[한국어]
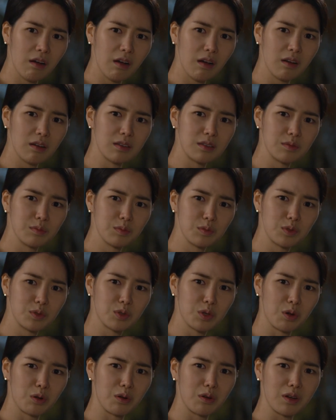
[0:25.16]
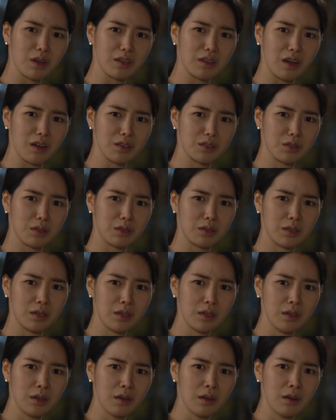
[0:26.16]
뭐 저런 게 다 있어.
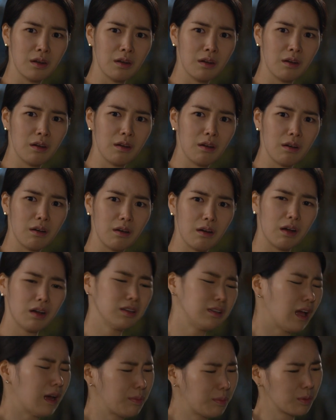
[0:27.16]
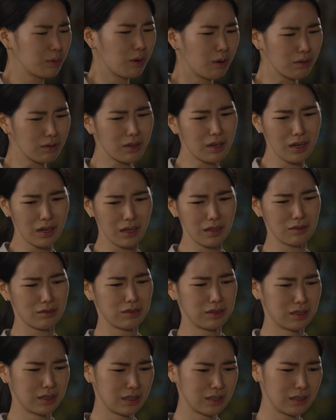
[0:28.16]
아, 나보고
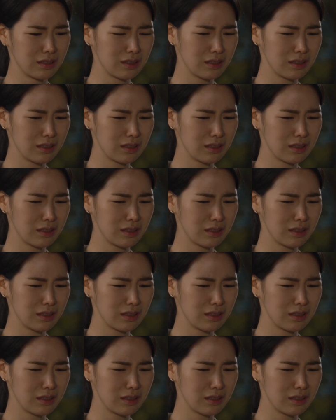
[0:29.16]
억하라고.